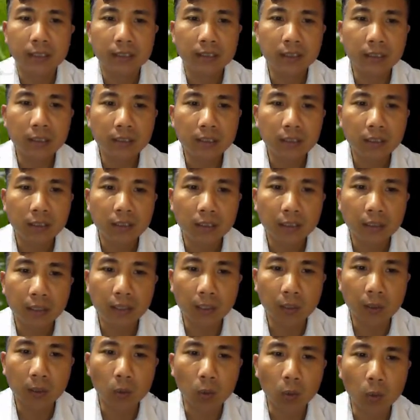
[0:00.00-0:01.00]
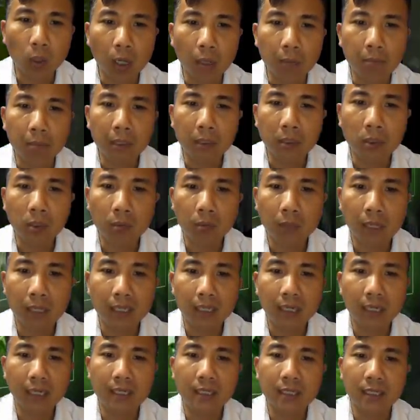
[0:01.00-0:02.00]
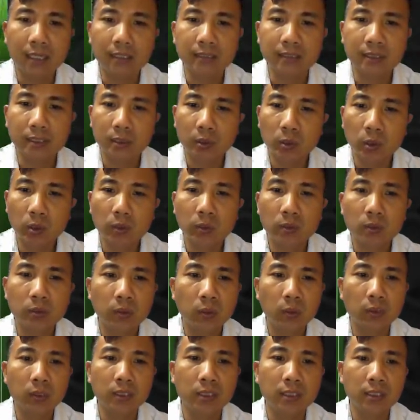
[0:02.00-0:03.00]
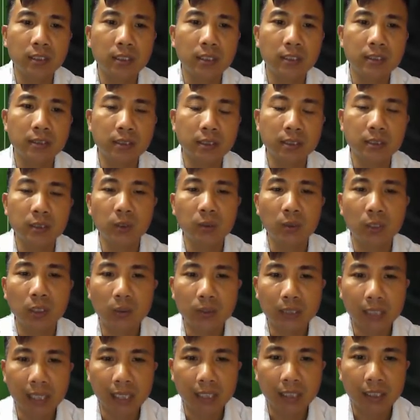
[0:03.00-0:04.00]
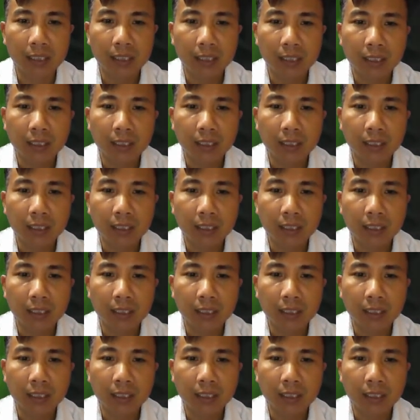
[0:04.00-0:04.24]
nhưng hiệu quả mà nó mang lại là rất tốt cho những người sử dụng lâu dài.